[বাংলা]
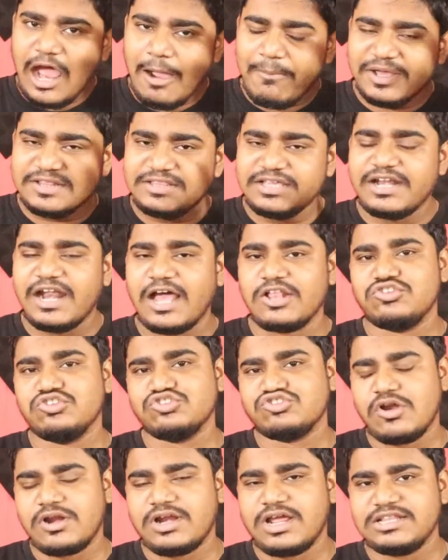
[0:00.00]
আমাদের রাজ্য
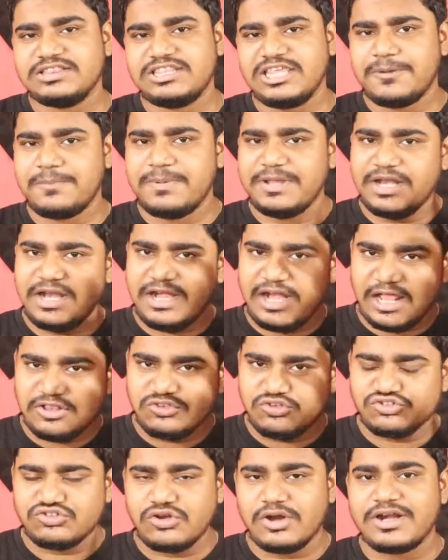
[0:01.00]
সরকার দেখবে না
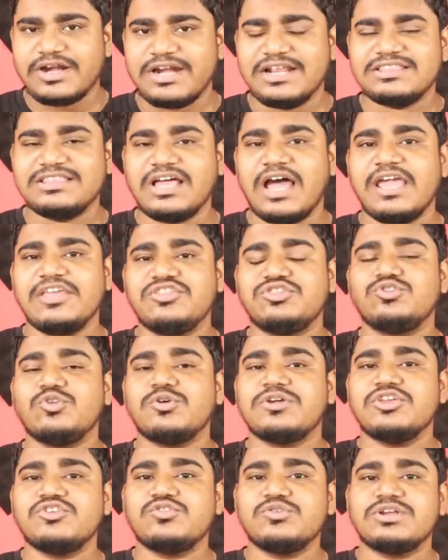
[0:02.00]
রাজ্য সরকারের দায়িত্ব
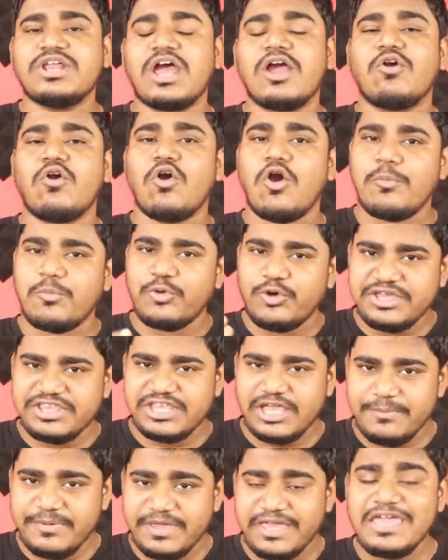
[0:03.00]
কিছুটা কম হয়ে
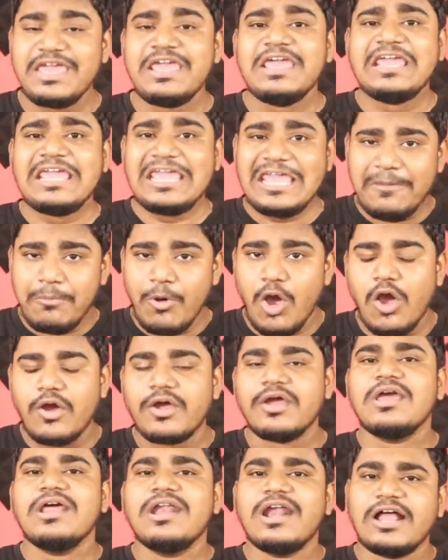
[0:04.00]
যাবে এবং
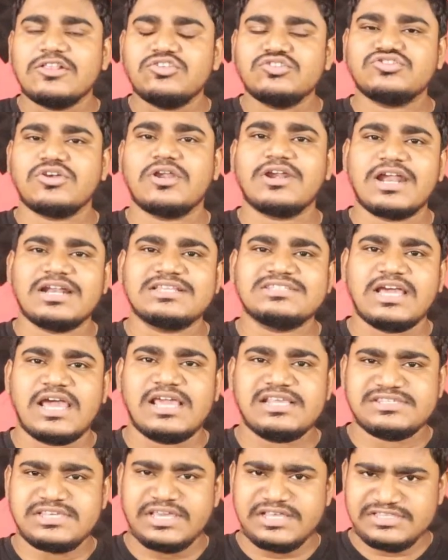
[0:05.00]
রাজ্য সরকার
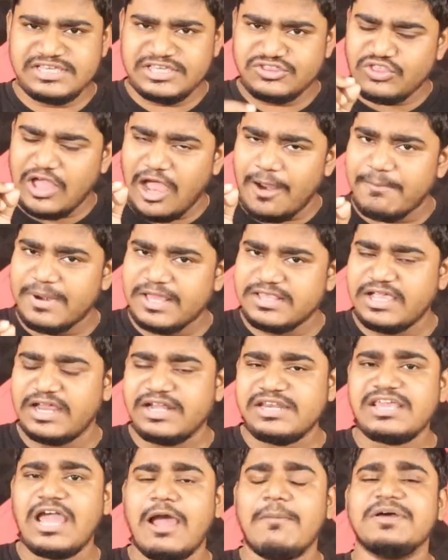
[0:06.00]
চাইছে যে আমরা
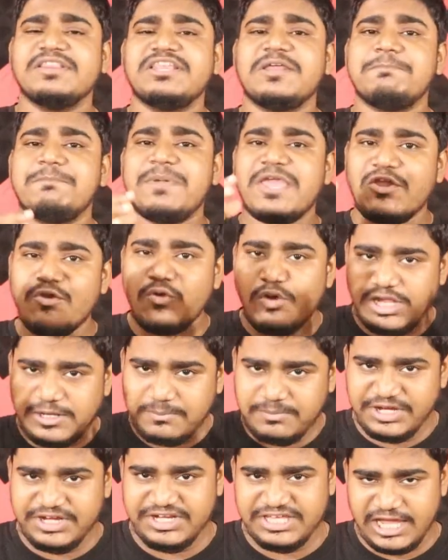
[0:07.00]
জানি আমাদের বেঙ্গলি
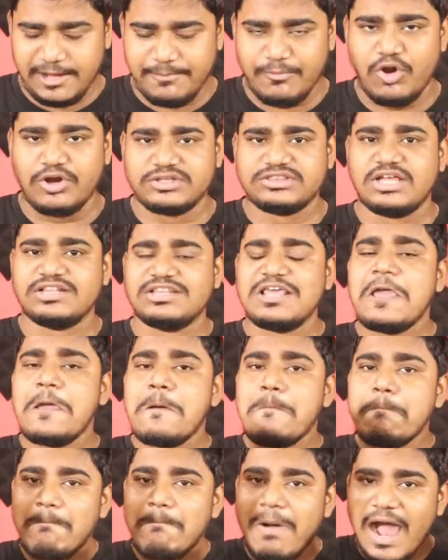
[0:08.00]
মিডিয়াম অর্থাৎ
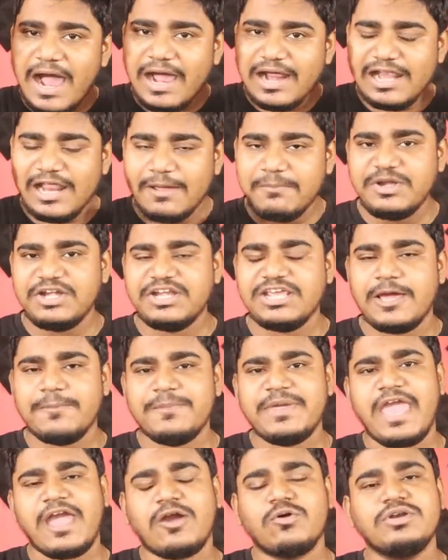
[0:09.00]
বাংলা
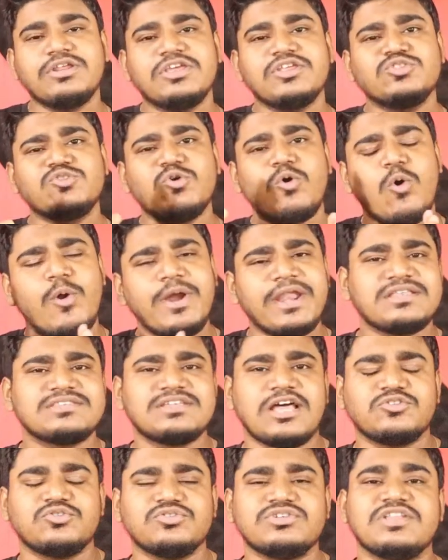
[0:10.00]
মিডিয়ামে এখন কিন্তু অনেক
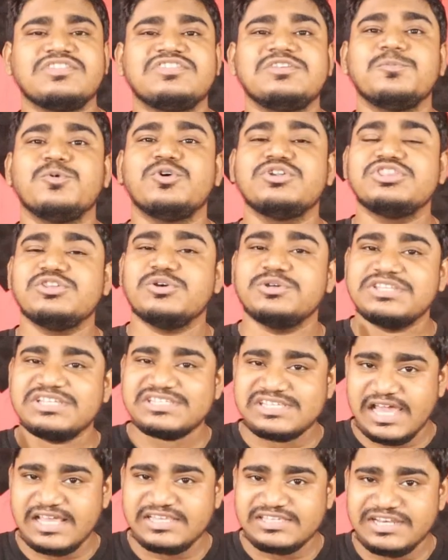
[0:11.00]
ছাত্রছাত্রী ভর্তি হতে
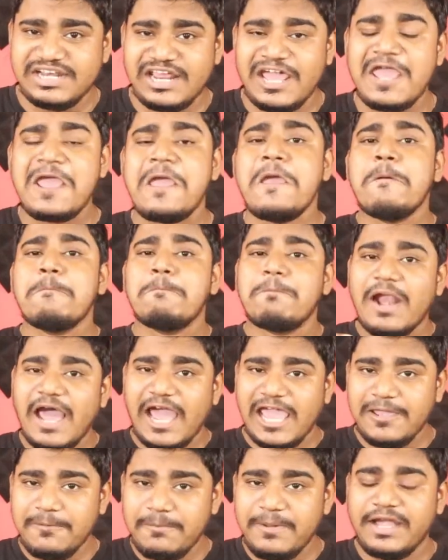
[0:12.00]
চাইছে না
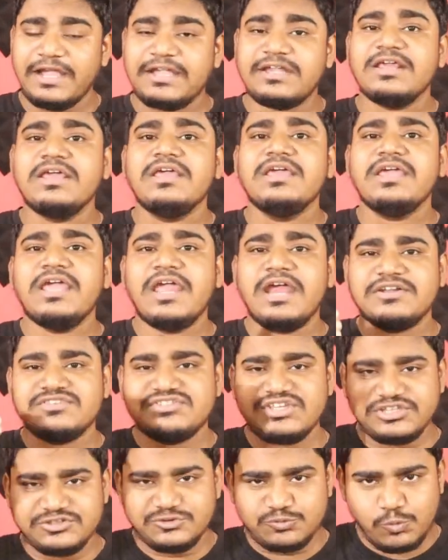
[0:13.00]
প্রাইভেট এর
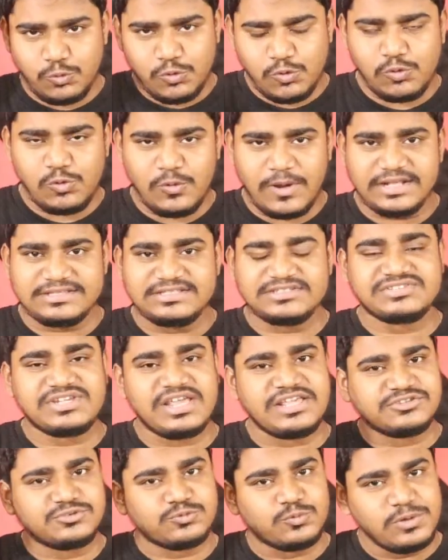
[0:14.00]
যে স্কুলগুলো আছে
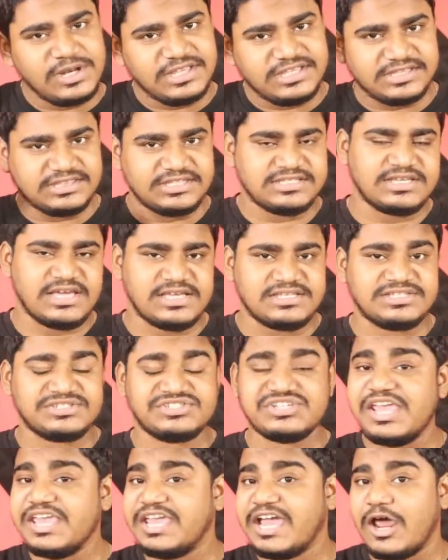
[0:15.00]
সেই স্কুলে যেতে চাইছে
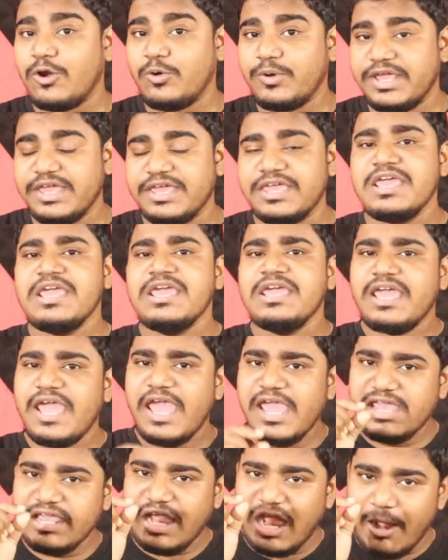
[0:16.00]
সেই কারণেই
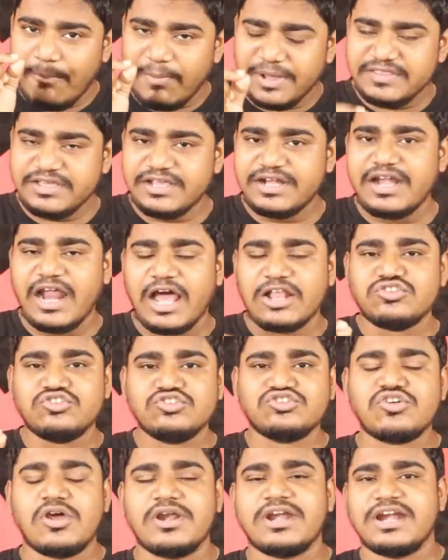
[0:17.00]
এই আমাদের রাজ্য
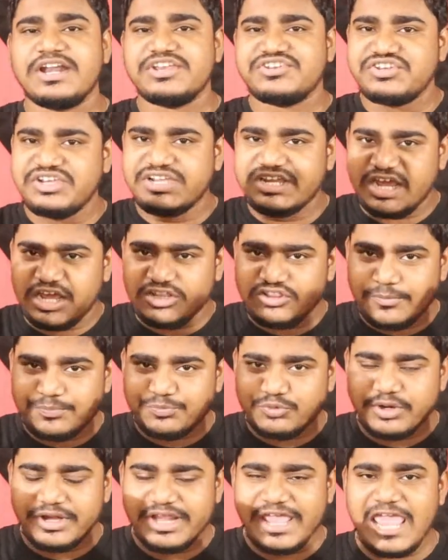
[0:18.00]
সরকারের শিক্ষা
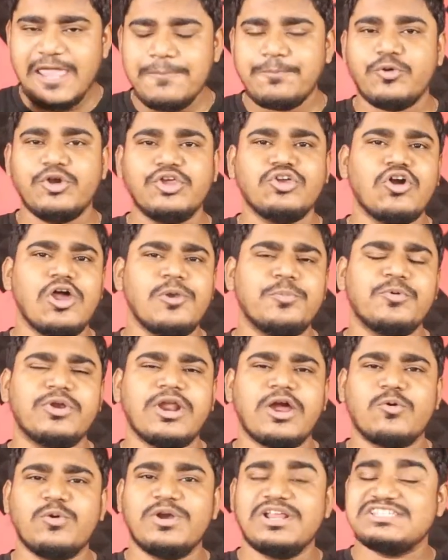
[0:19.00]
দপ্তর এই
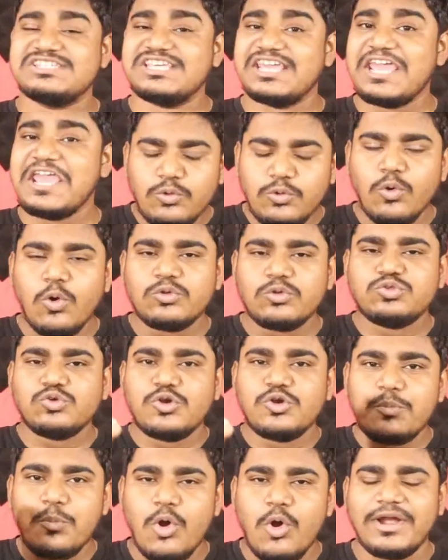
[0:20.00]
পরিকল্পনা করেছে
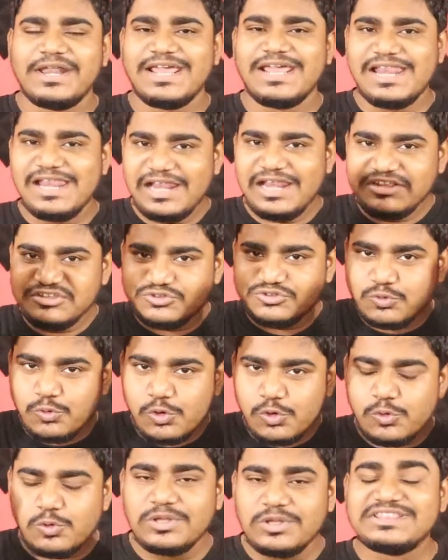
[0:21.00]
নতুন মডেল
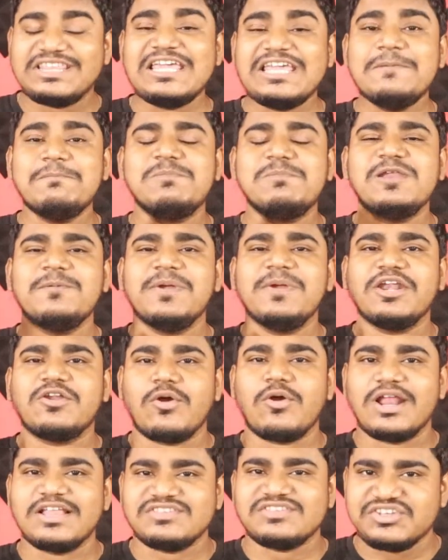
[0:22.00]
স্কুলগুলোতে ইমপ্লিমেন্ট
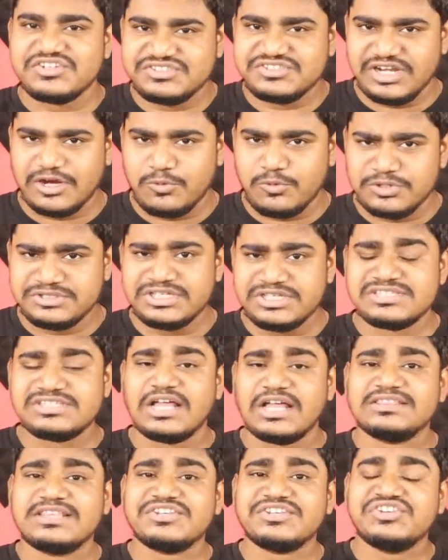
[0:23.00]
করার চেষ্টা করছে
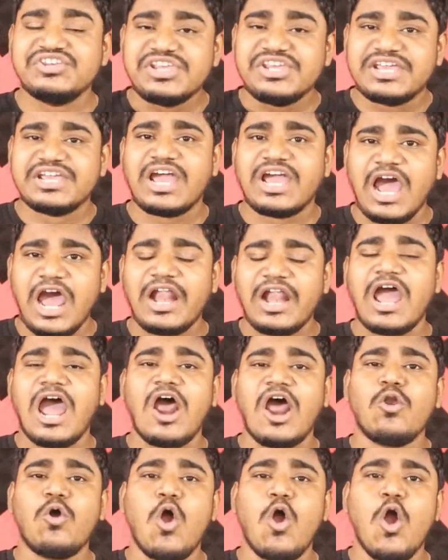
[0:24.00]
যাতে শিক্ষার
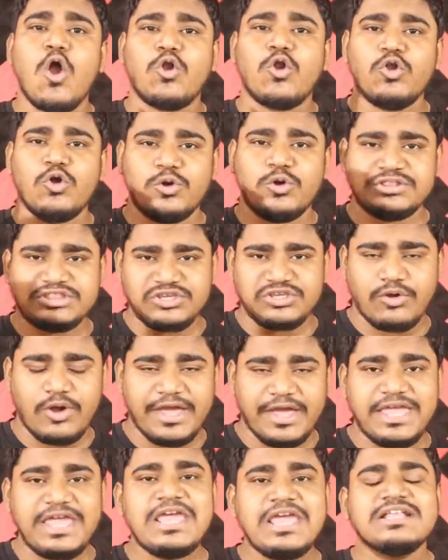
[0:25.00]
আরও অগ্রগতি
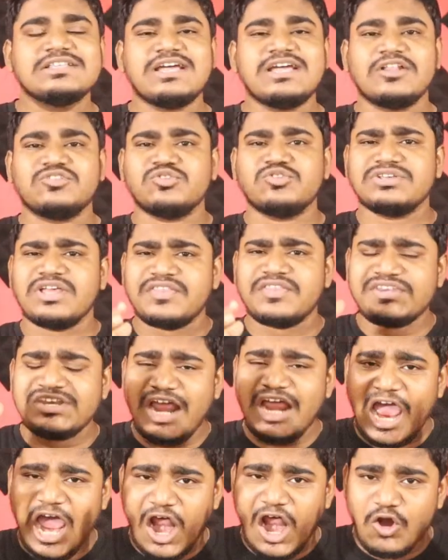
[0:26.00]
হয়
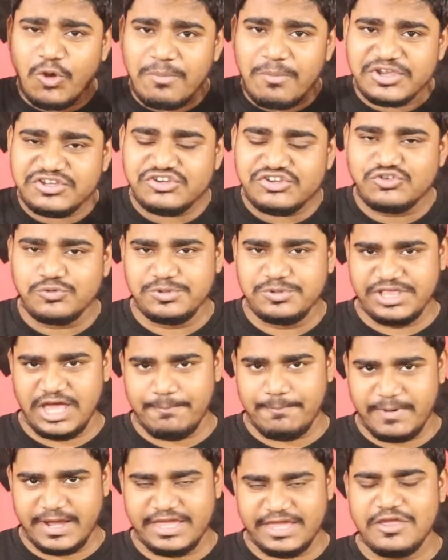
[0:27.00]
ছাত্রছাত্রীরা আরও বেশি সুবিধা
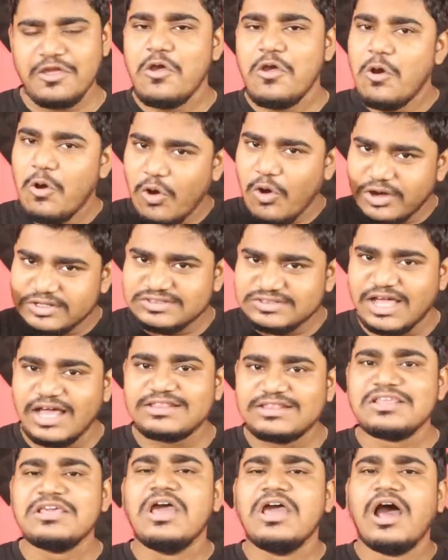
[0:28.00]
পায়
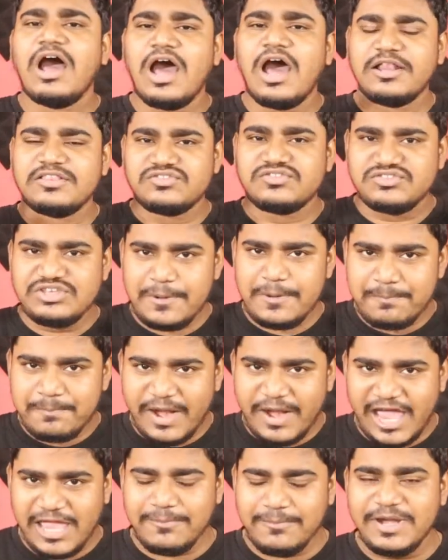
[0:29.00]
অর্থাৎ আর যে
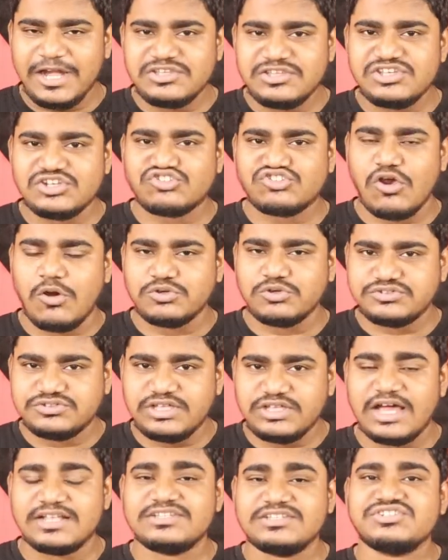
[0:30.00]
প্রাইভেট যে
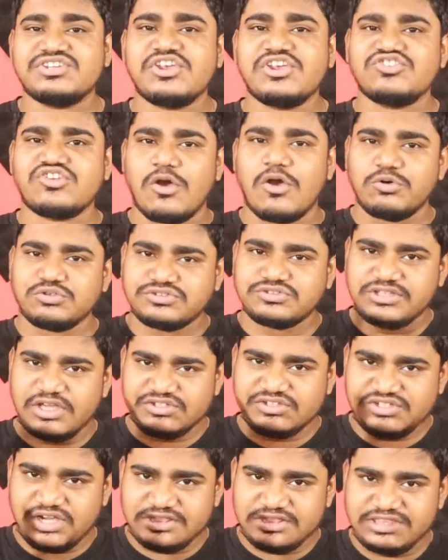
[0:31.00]
সংস্থা আছে সেই
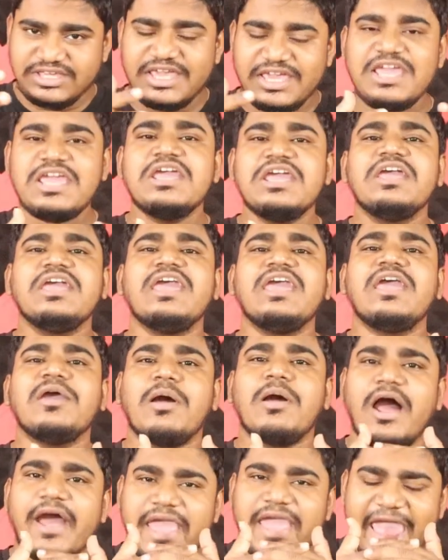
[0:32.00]
সংস্থার সাথে এ
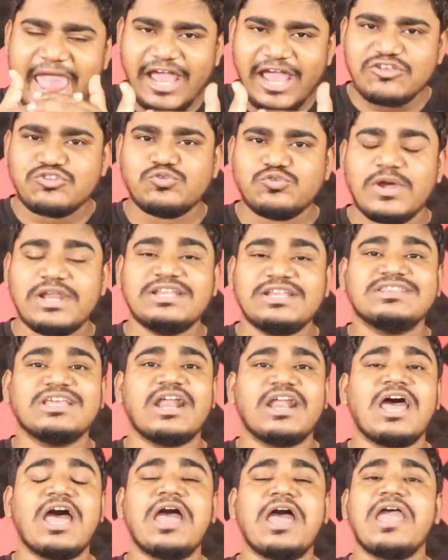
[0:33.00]
অ্যাকচুয়ালি
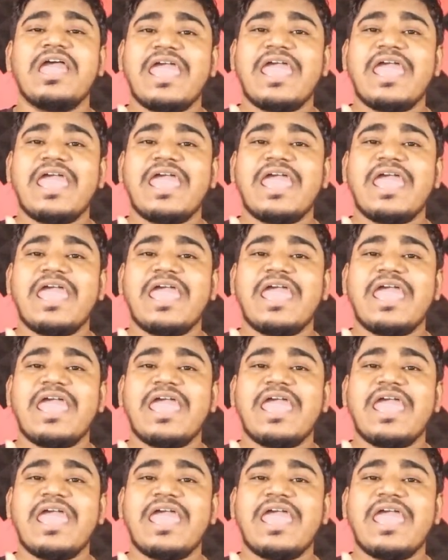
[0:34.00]
তারা